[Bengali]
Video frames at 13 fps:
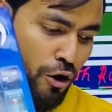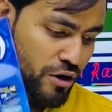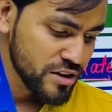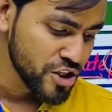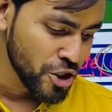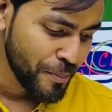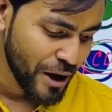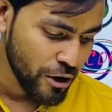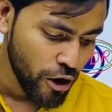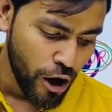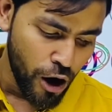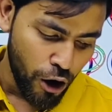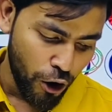অর্ডার দিতে পারো
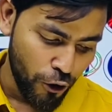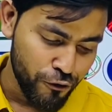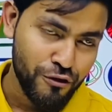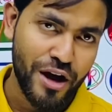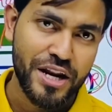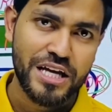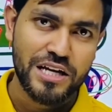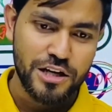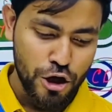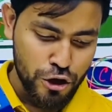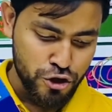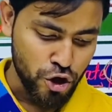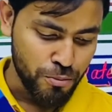অফলাইনে
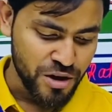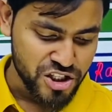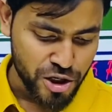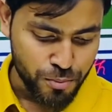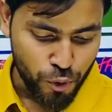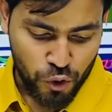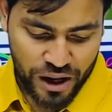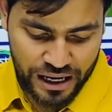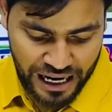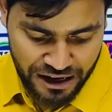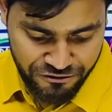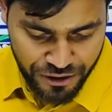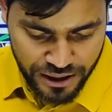চকবাজারে বগুড়ান
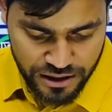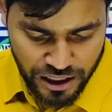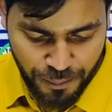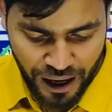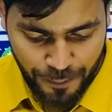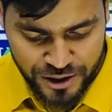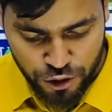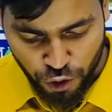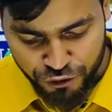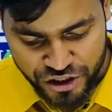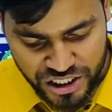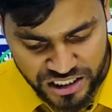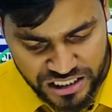লাইব্রেরিতে বা আমাদের
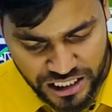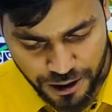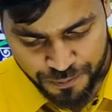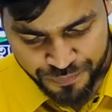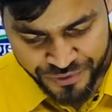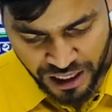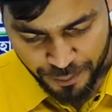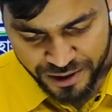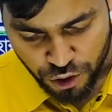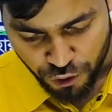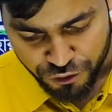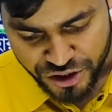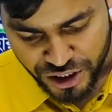অফিসে আসলে আমাদের
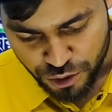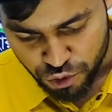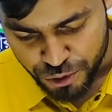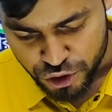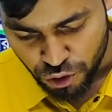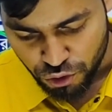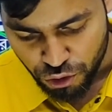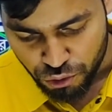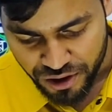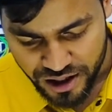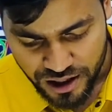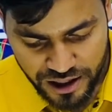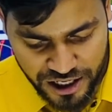অফিস থেকে তুমি সংগ্রহ
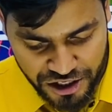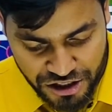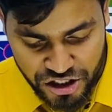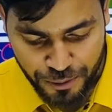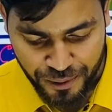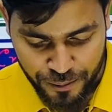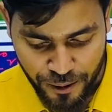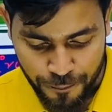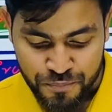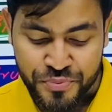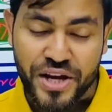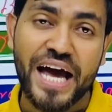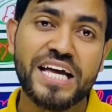করে নিতে পারবা
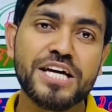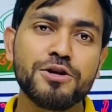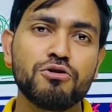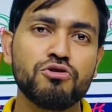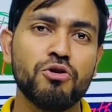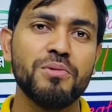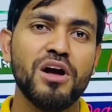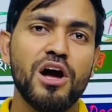একই রকম